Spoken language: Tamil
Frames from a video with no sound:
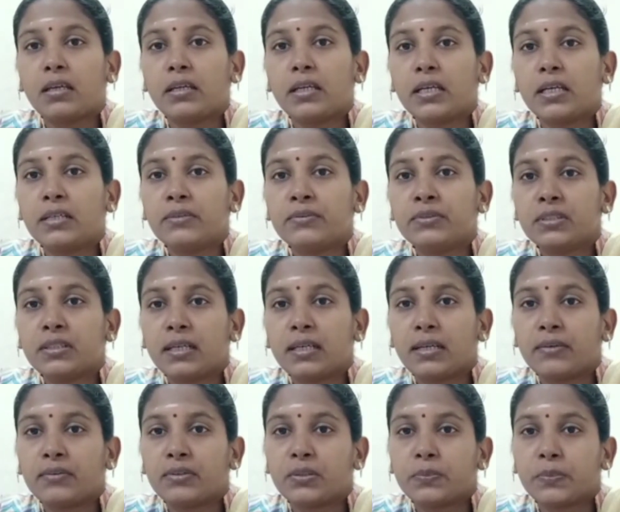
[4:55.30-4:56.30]

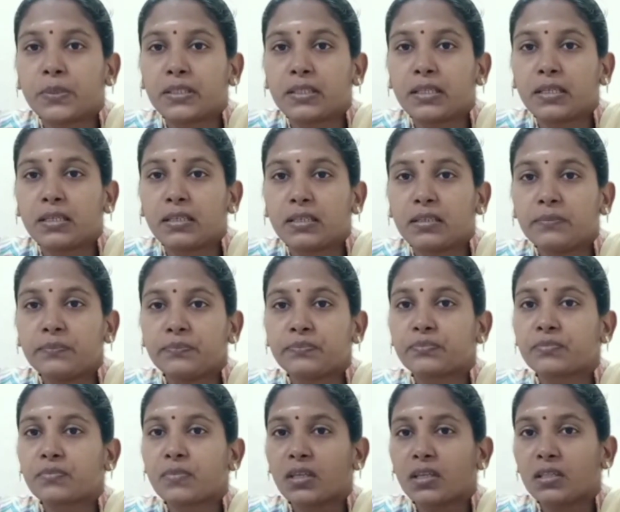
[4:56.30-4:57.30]
எழுபதில் வந்து பார்த்திங்கன்னா
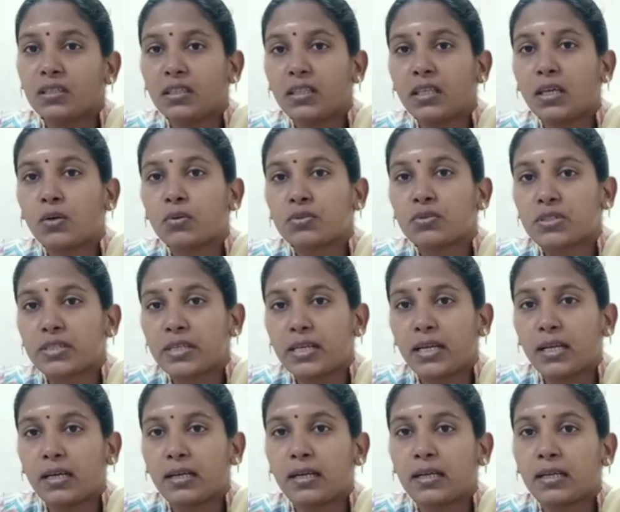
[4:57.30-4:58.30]
இந்தியாவுக்கு
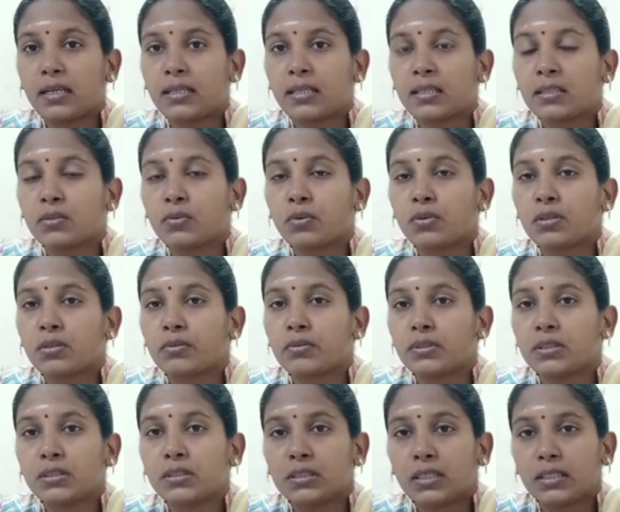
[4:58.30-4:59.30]
ஸ்ரீலங்காவிலேருந்து ஒருத்தர்
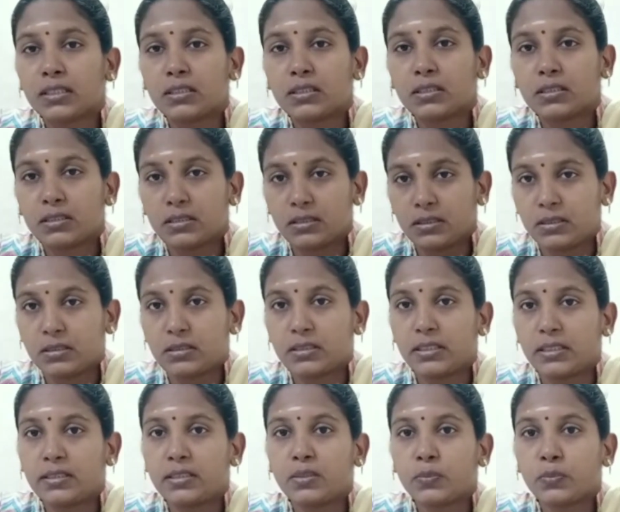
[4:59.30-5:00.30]
வந்து கற்று
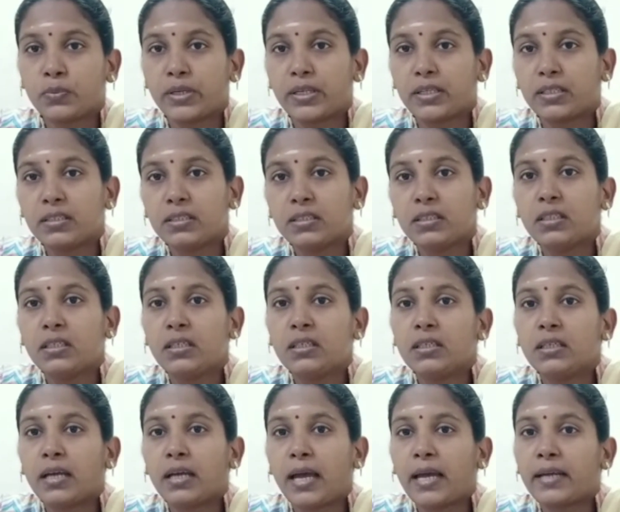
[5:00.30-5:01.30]
கற்றுட்டு போயிட்டு
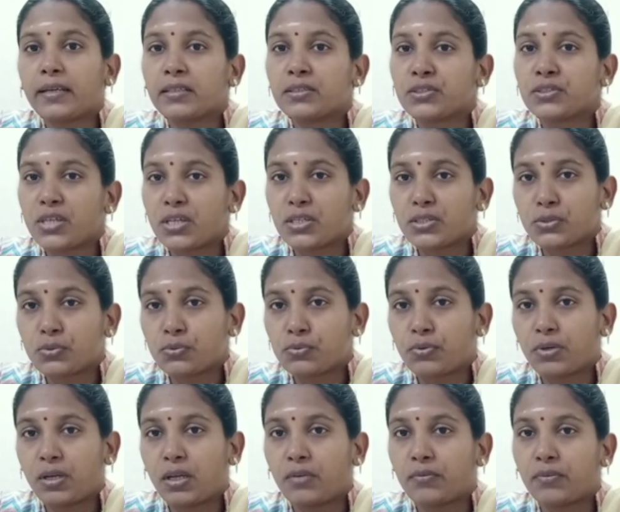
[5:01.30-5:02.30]
ஆண்டன் ஜெய்
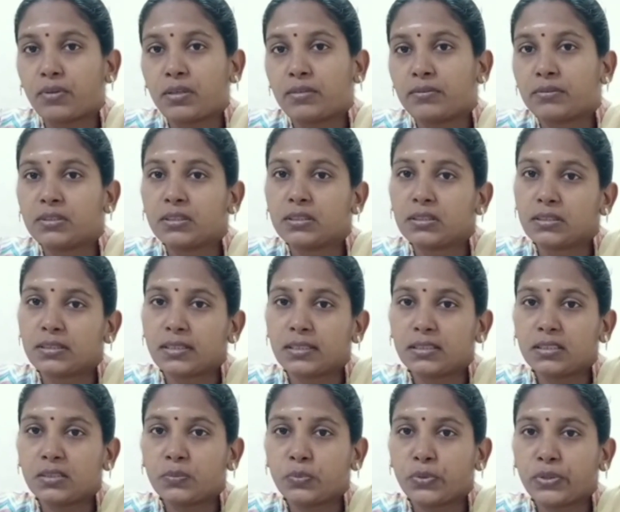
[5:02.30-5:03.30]
சூர்யா அவங்க வந்து
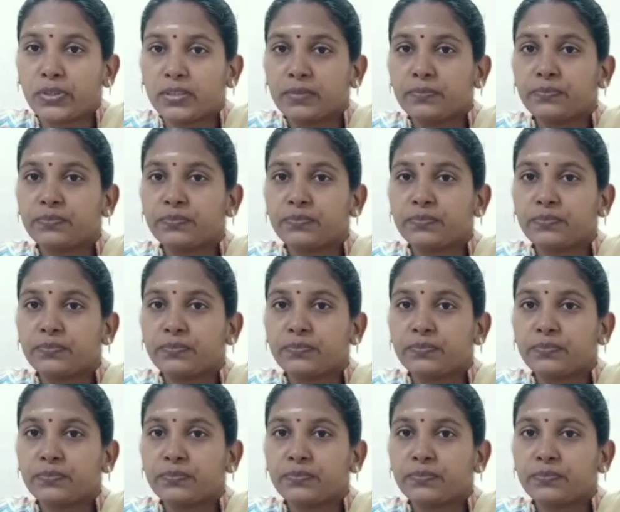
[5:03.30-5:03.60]
கற்றுட்டு போயிட்டு